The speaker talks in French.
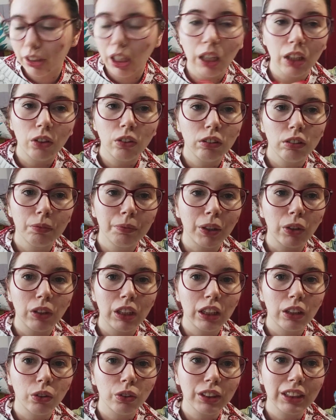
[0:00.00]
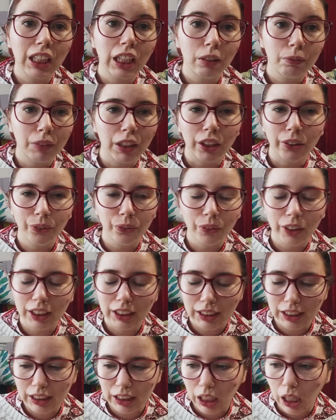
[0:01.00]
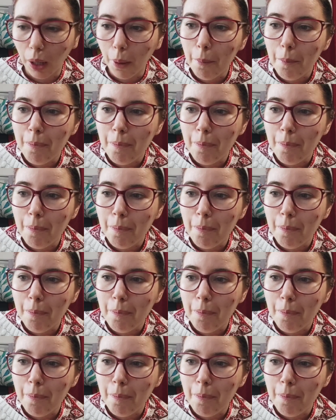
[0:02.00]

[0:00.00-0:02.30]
à ma collègue Rosa, Marion, etc.